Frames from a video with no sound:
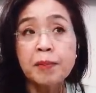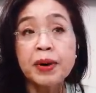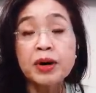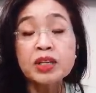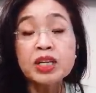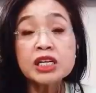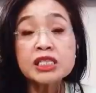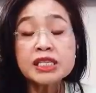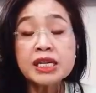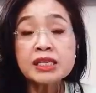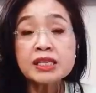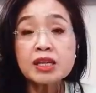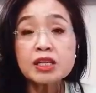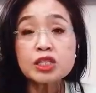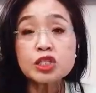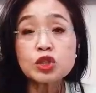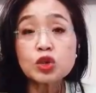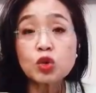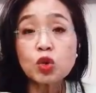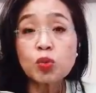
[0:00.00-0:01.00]
버니
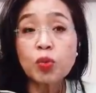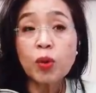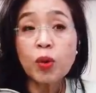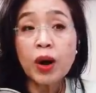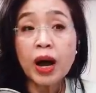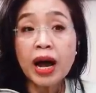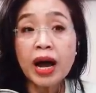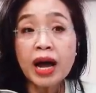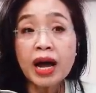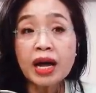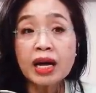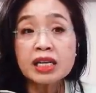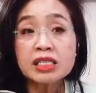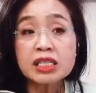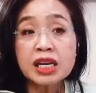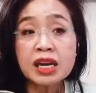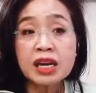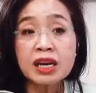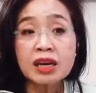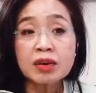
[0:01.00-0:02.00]
샌더스 후보가
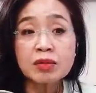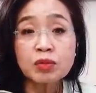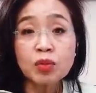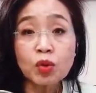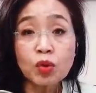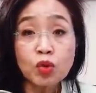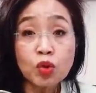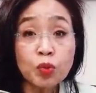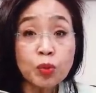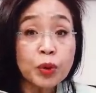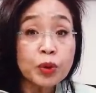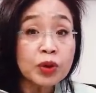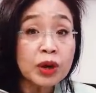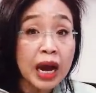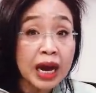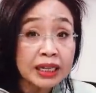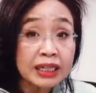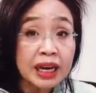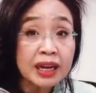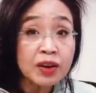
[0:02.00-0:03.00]
이제 뭐 후보를
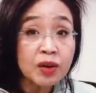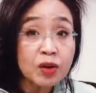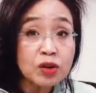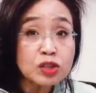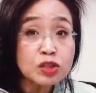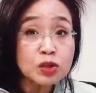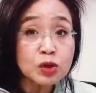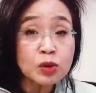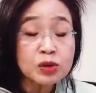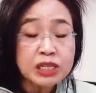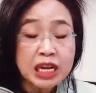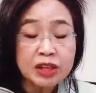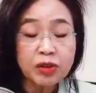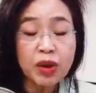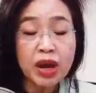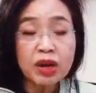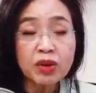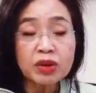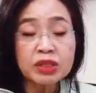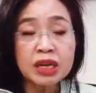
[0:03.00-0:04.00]
안 한 것으로
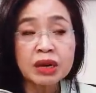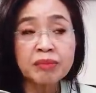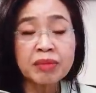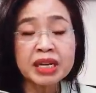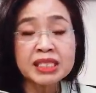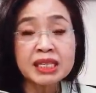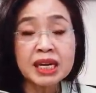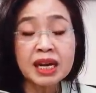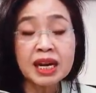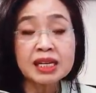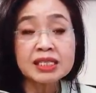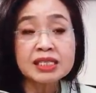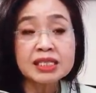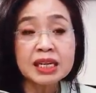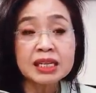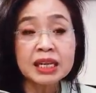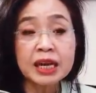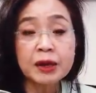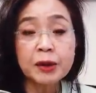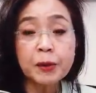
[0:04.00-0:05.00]
사퇴한 거나
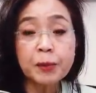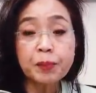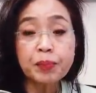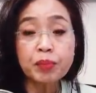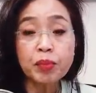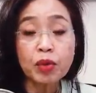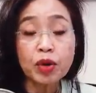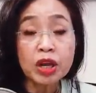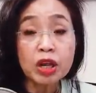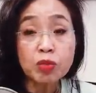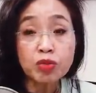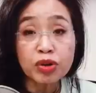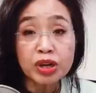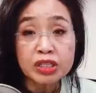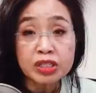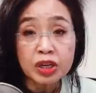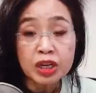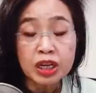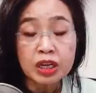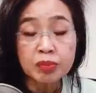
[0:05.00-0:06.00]
마찬가지잖아요. 뭐
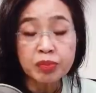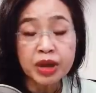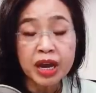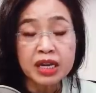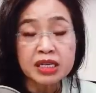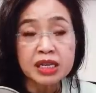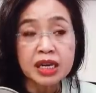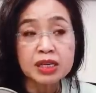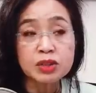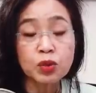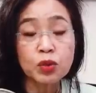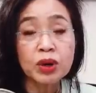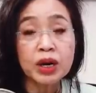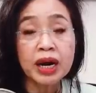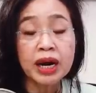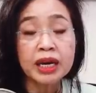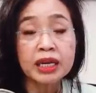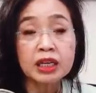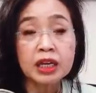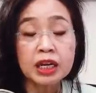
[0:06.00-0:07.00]
일부에서 이름이 아직까지
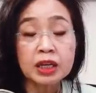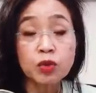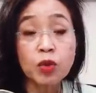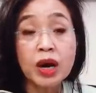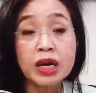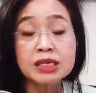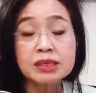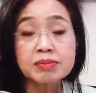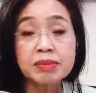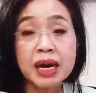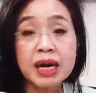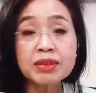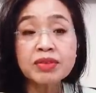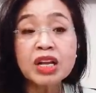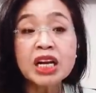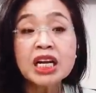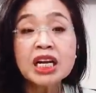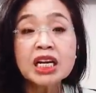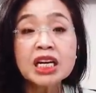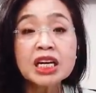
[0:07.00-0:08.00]
올라가 있기도
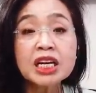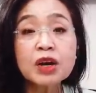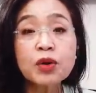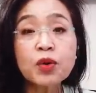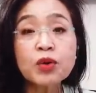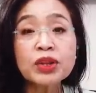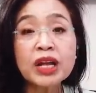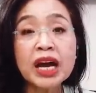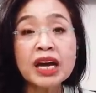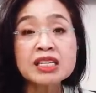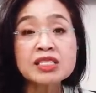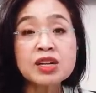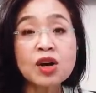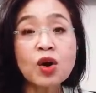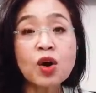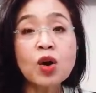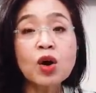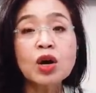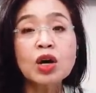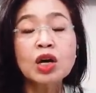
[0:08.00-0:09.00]
하지만 그리고
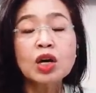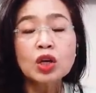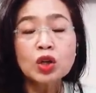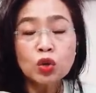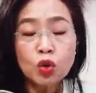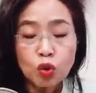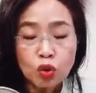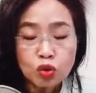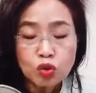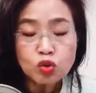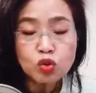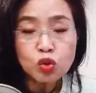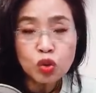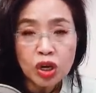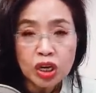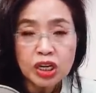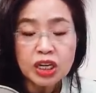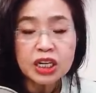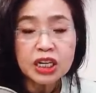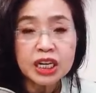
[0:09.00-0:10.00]
나서
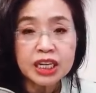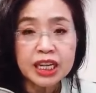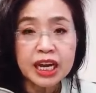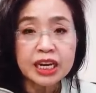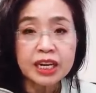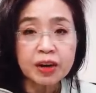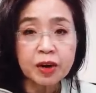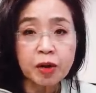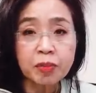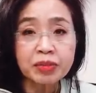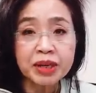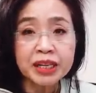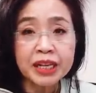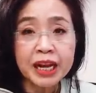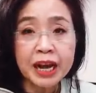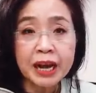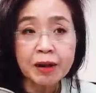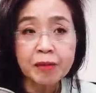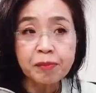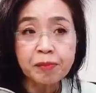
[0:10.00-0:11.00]
6주일을 기다린
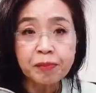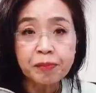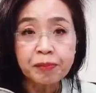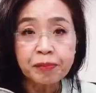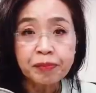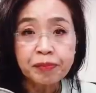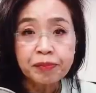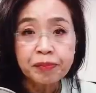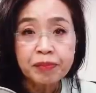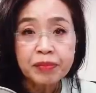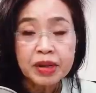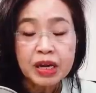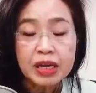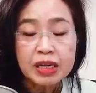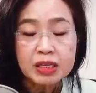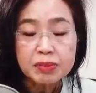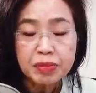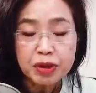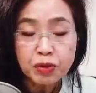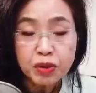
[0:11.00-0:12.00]
겁니다.
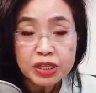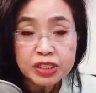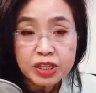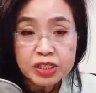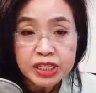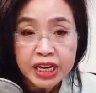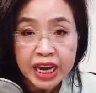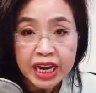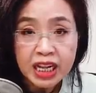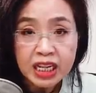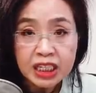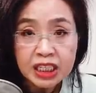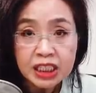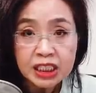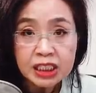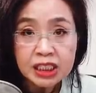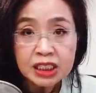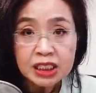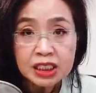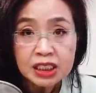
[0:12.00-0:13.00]
미국에서 제일
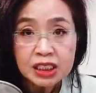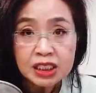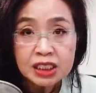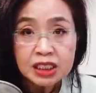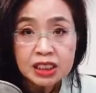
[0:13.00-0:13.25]
큰